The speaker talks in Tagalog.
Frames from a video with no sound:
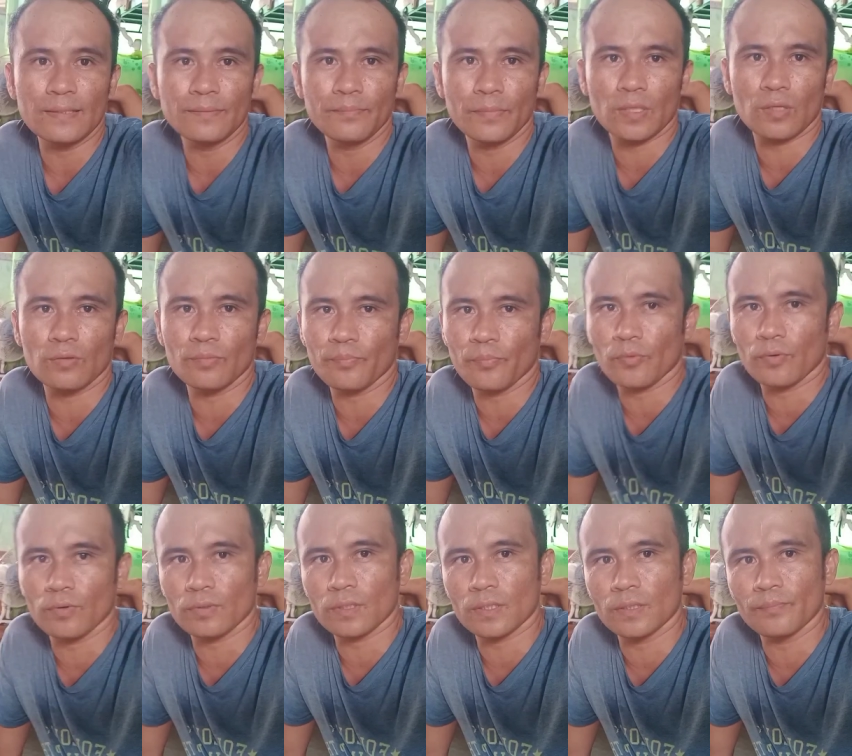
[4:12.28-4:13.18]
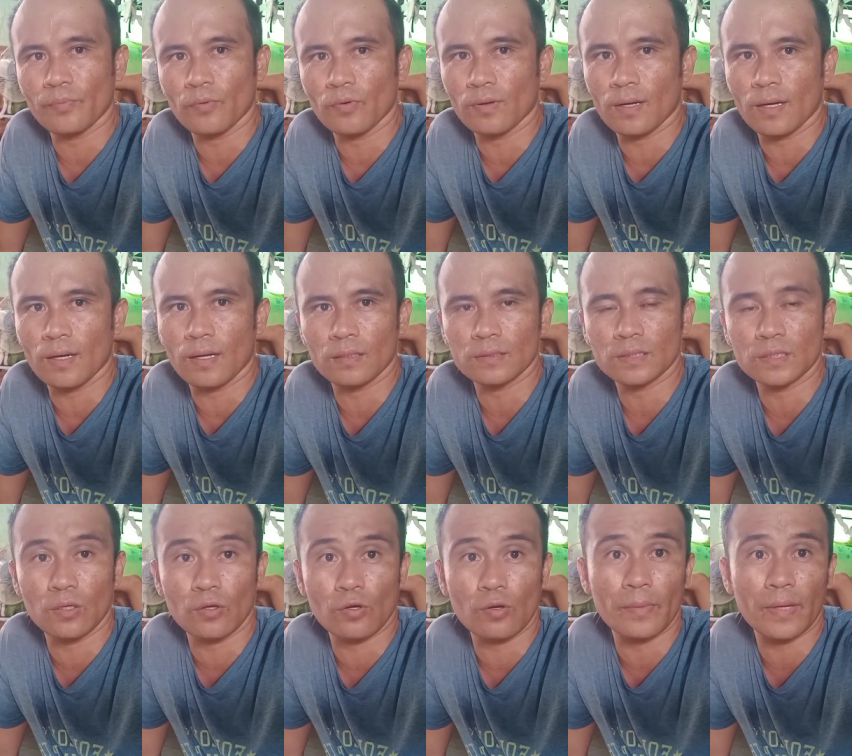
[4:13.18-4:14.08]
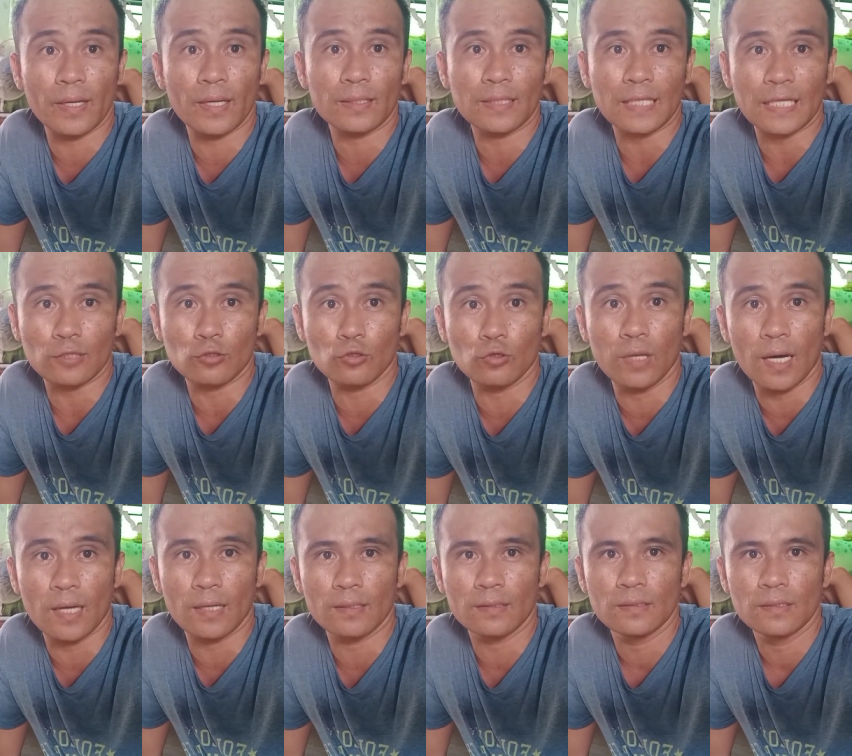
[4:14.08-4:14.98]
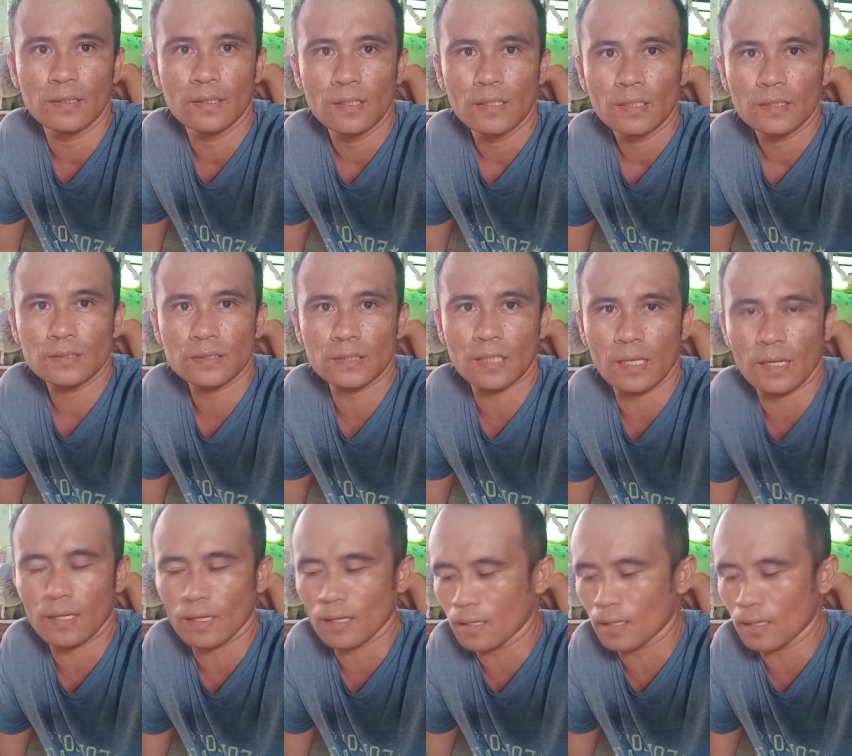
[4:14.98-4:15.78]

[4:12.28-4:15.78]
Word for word: Meron po rin pong uh, siguro may tatlo lang sa